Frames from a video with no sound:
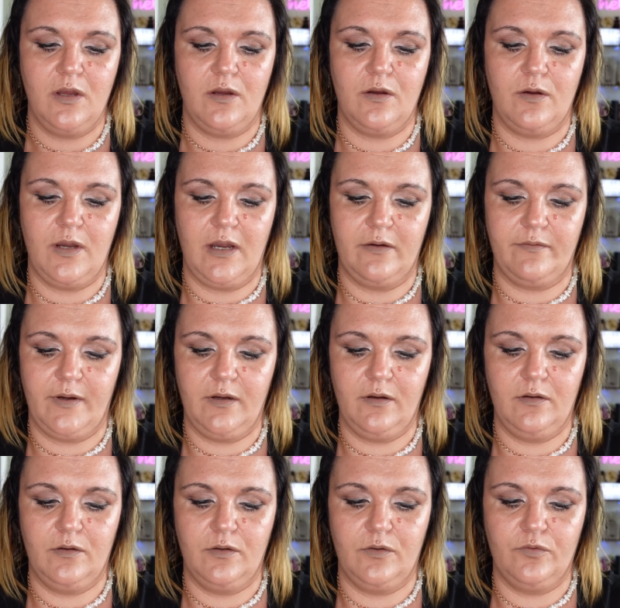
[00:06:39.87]
euh, avant
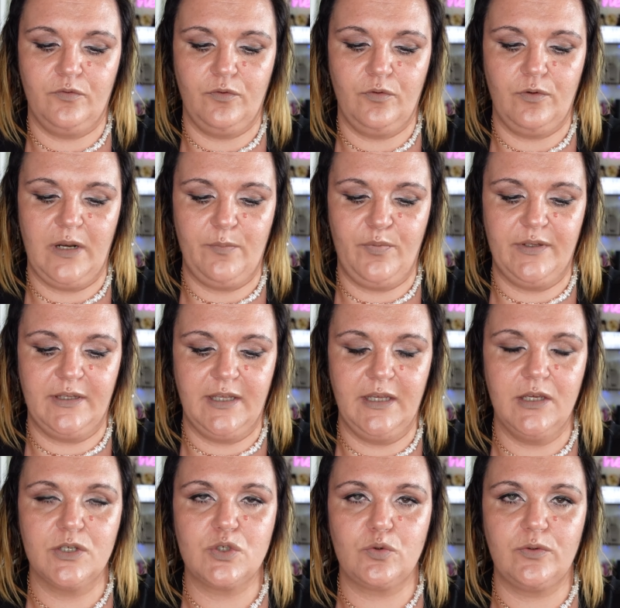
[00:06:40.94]
euh, de
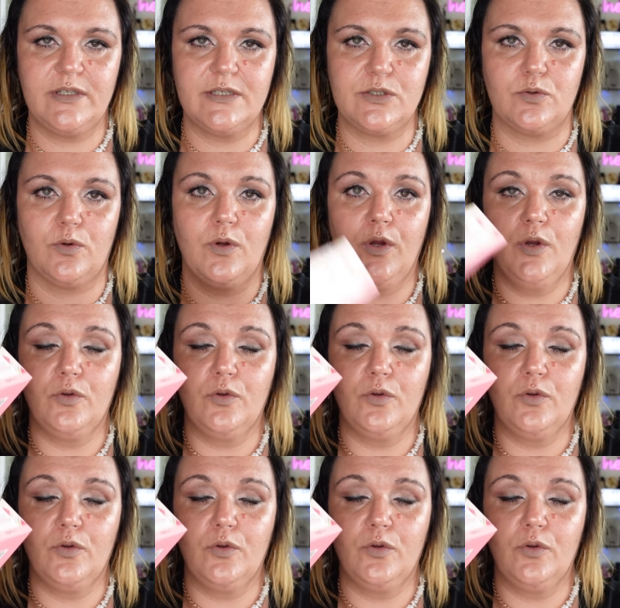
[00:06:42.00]
l'appliquer sur les yeux.